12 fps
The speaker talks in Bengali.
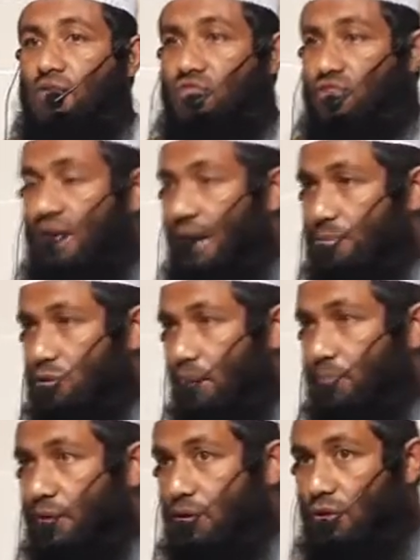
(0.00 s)
সিয়াম
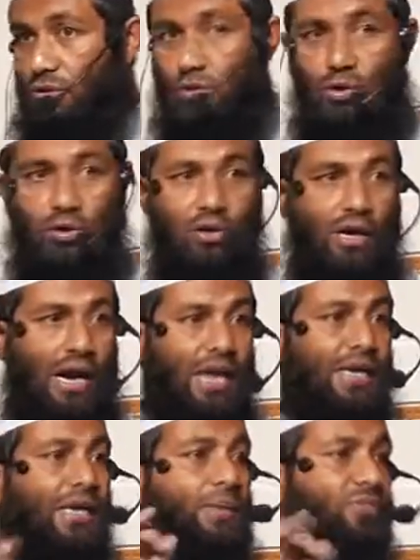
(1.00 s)
শব্দের অর্থ হলো
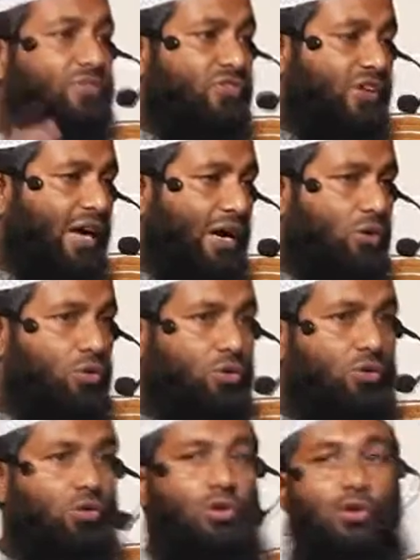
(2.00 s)
আল ইমসাকু
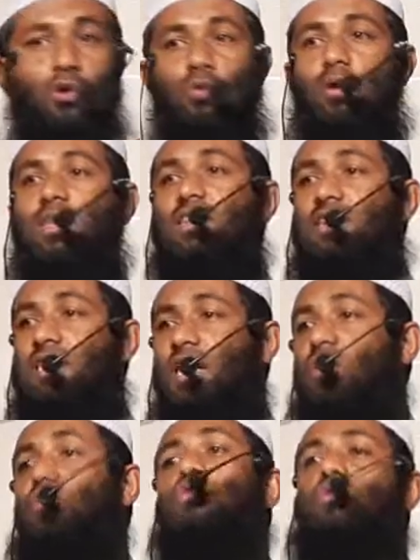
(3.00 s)

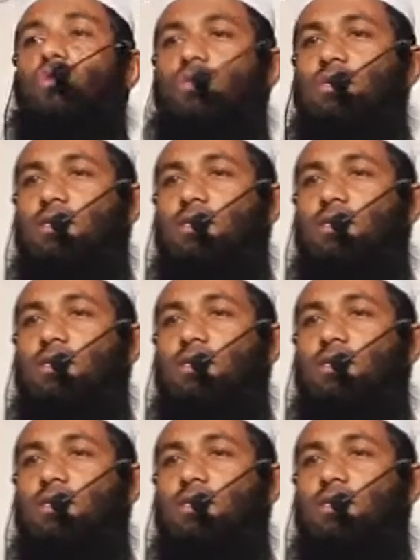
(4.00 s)
ওয়াত্তারকু